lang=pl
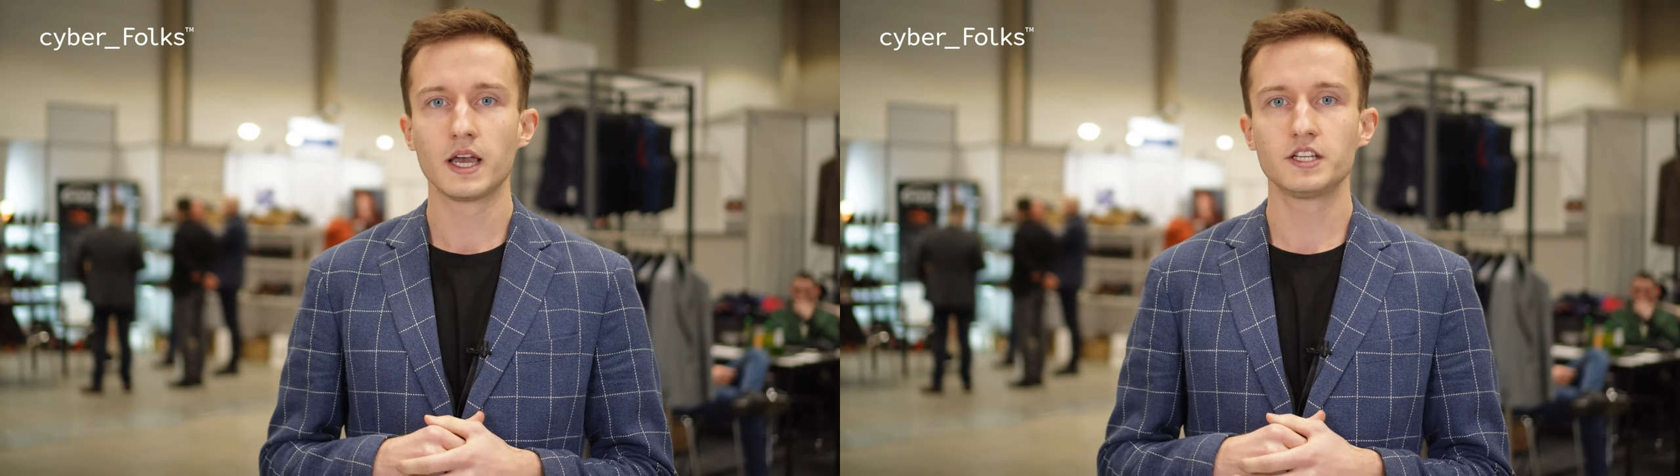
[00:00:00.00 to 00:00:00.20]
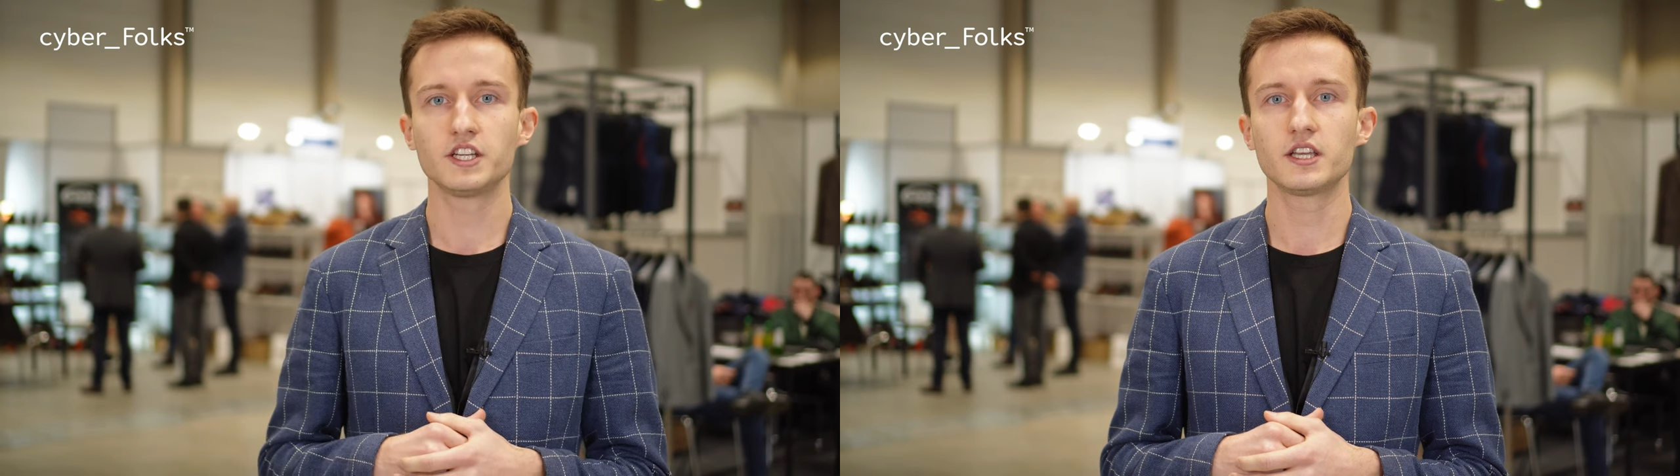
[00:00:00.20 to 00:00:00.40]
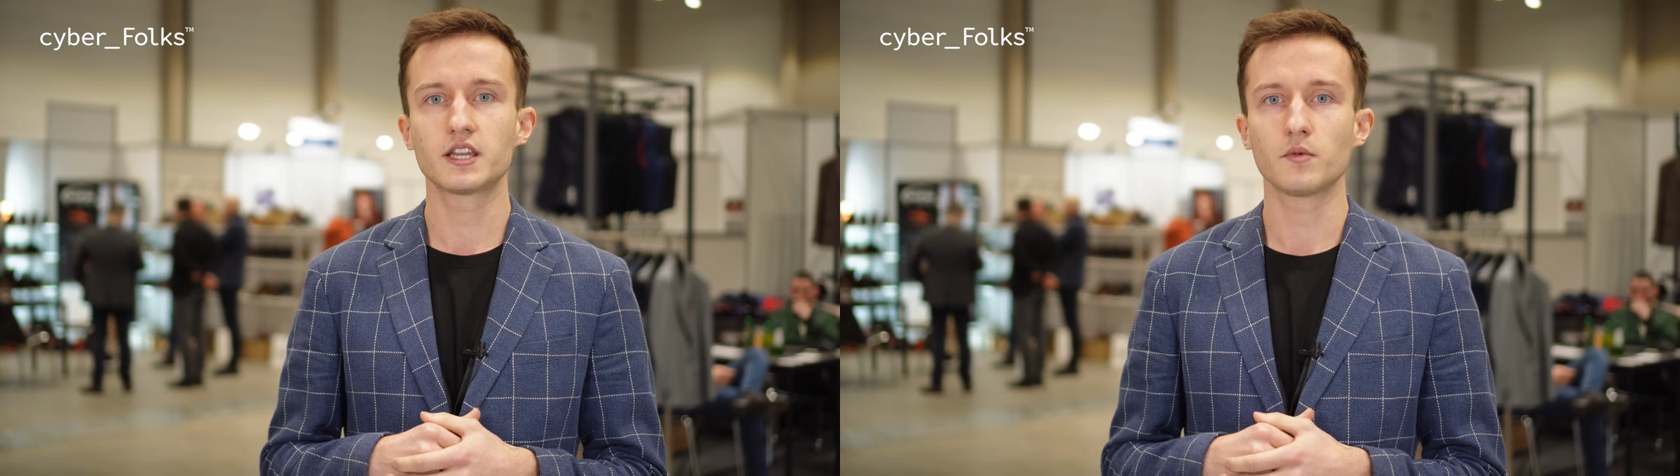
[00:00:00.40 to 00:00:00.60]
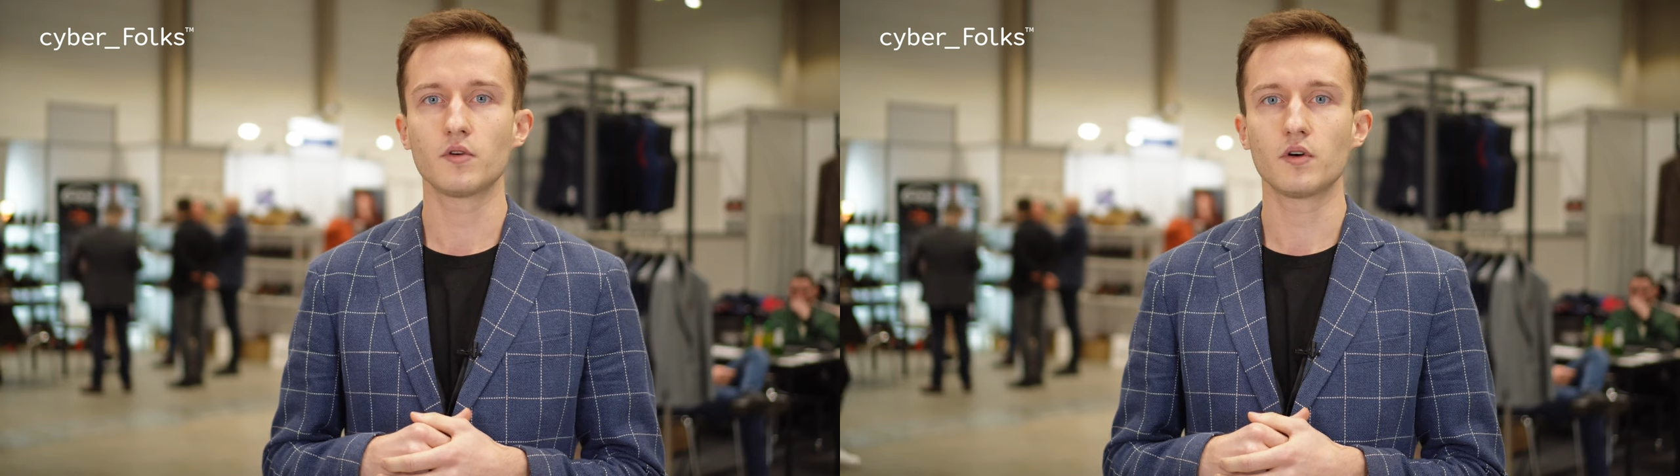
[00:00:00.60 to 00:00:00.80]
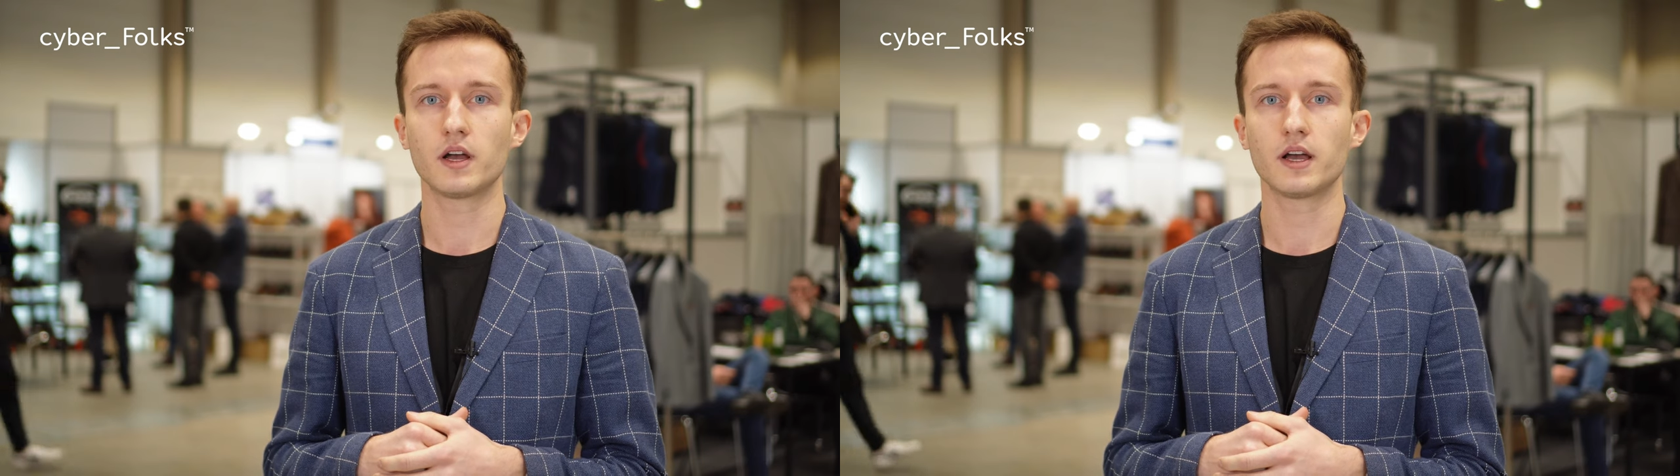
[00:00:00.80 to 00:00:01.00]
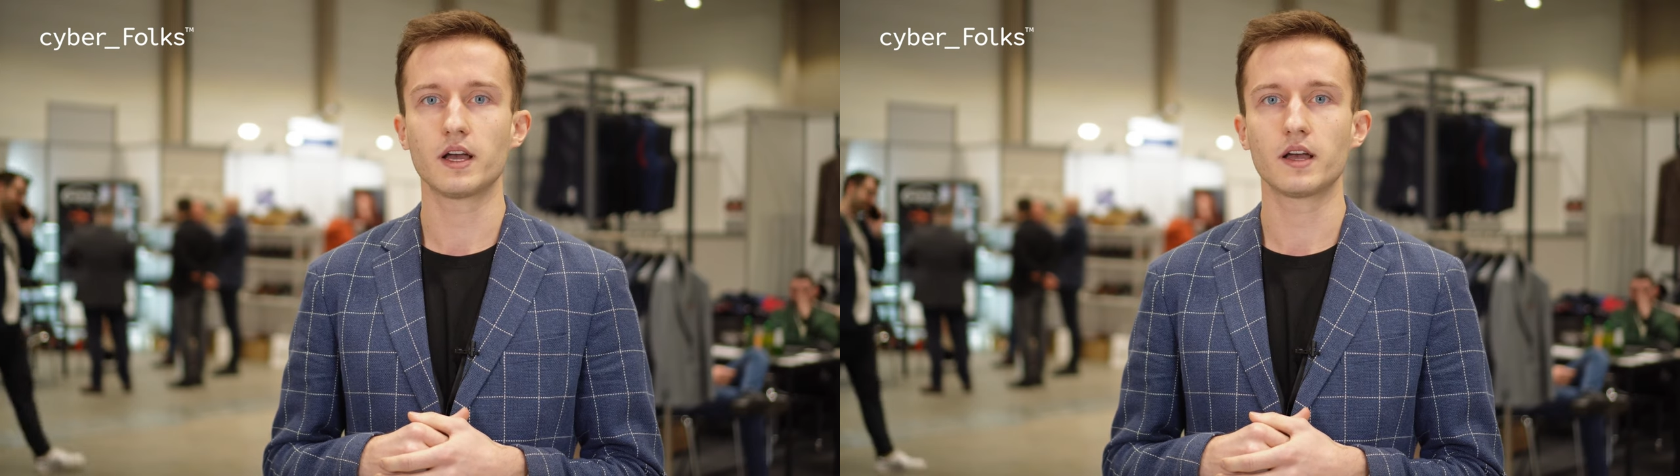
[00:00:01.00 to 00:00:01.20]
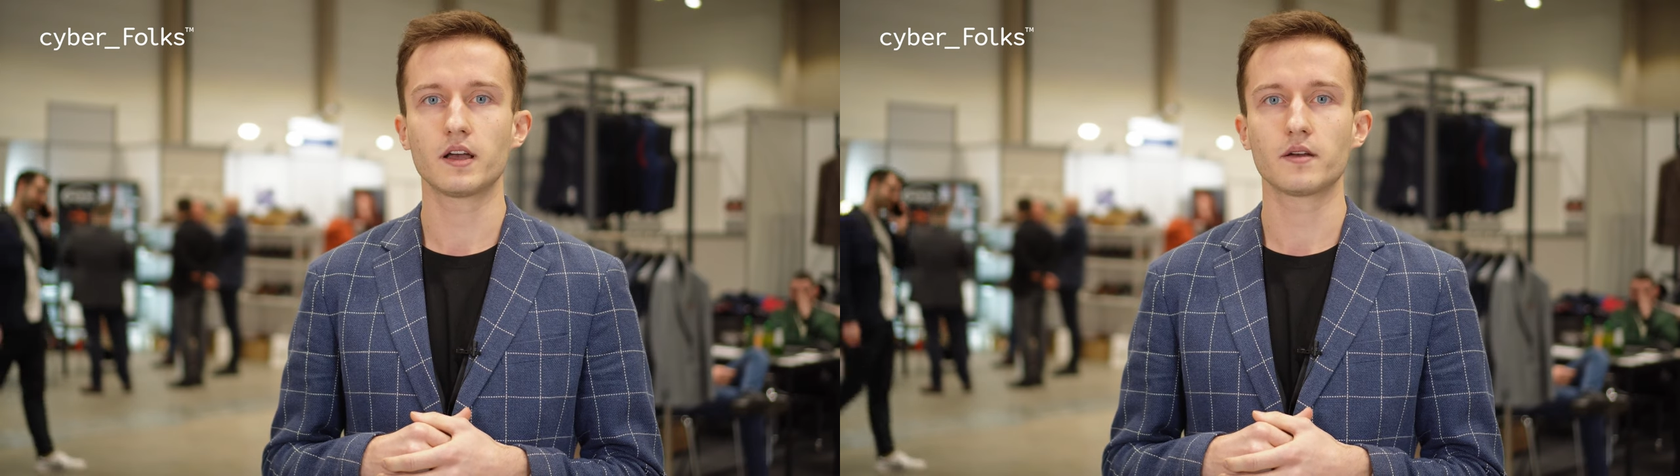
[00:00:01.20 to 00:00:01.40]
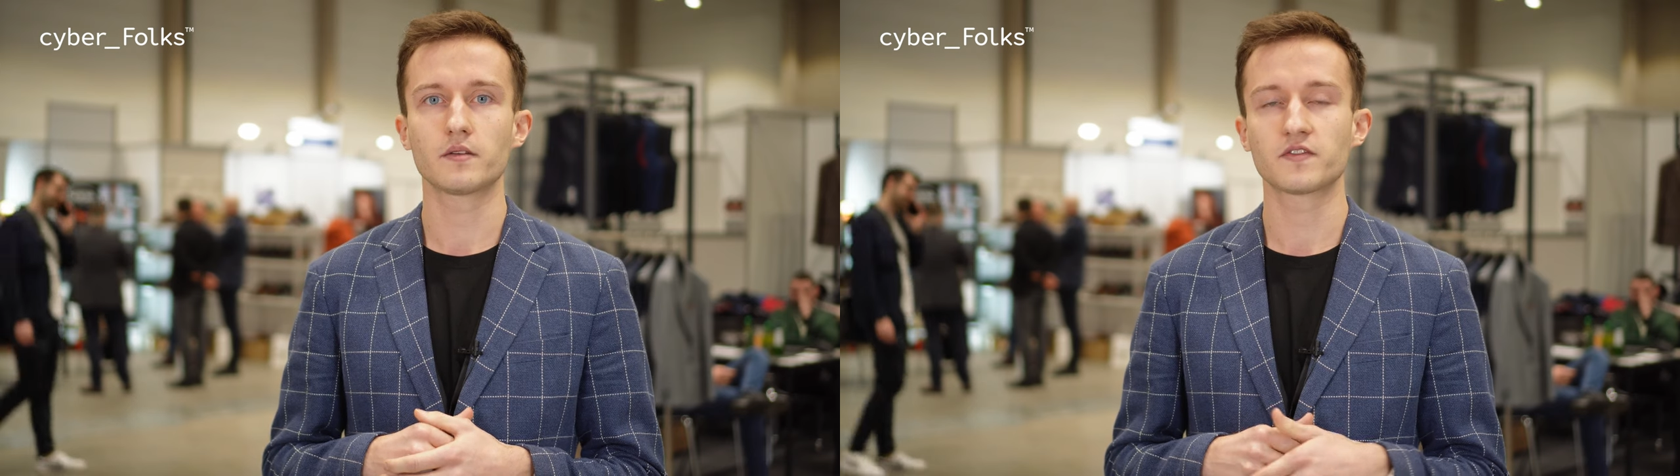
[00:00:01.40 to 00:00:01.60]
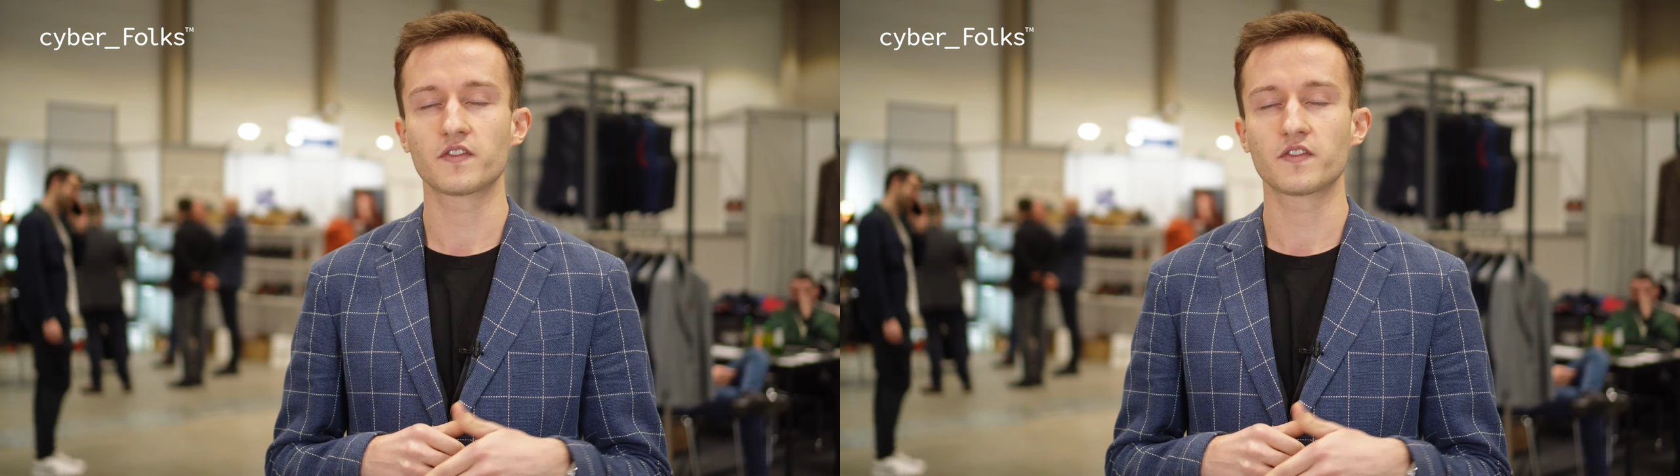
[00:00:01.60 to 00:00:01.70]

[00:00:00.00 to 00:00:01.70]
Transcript: Dzięki temu e,